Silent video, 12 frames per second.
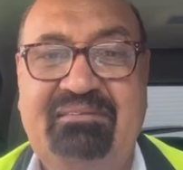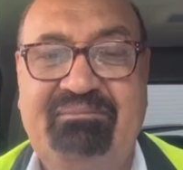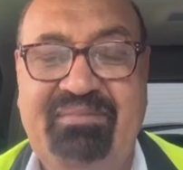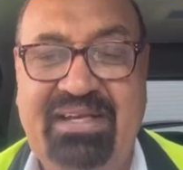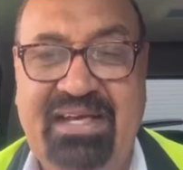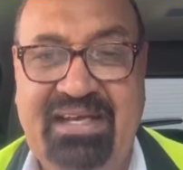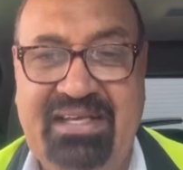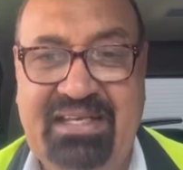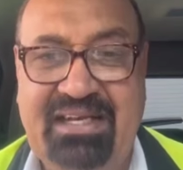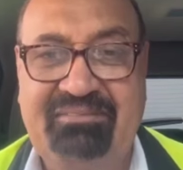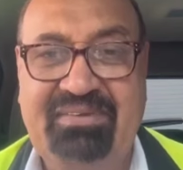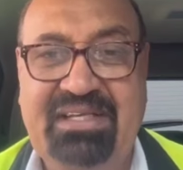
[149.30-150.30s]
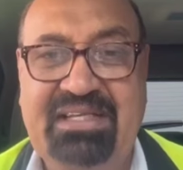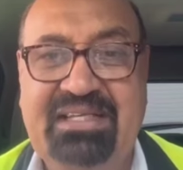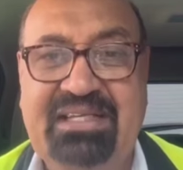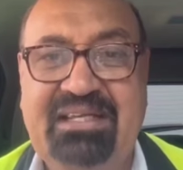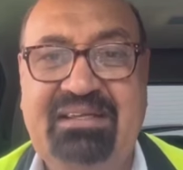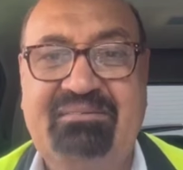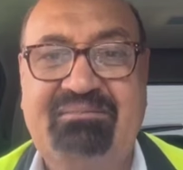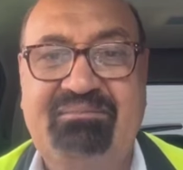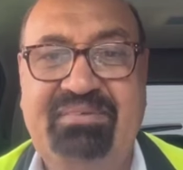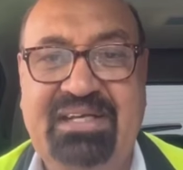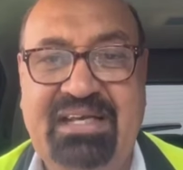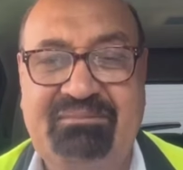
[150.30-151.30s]
बिना हेराफेरी की
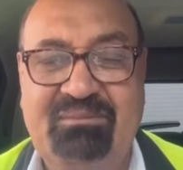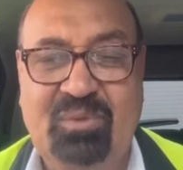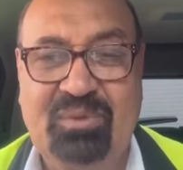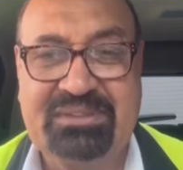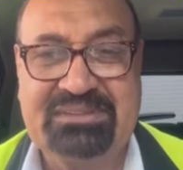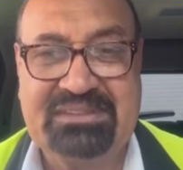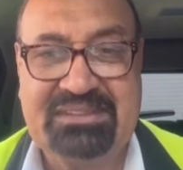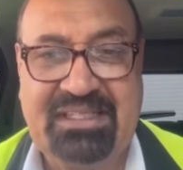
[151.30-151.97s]
बिना बोगस